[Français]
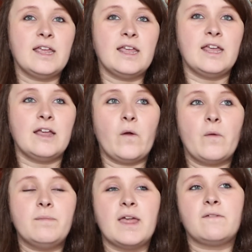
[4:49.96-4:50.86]
Et
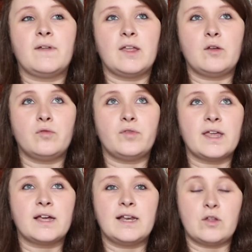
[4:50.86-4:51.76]
euh, Meg va
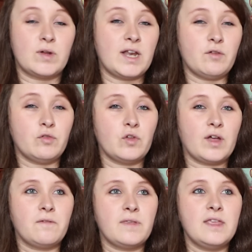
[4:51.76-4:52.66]
découvrir les joies de la
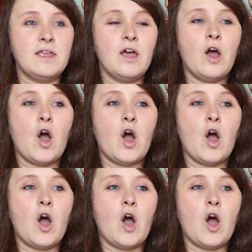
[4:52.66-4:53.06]
photographie.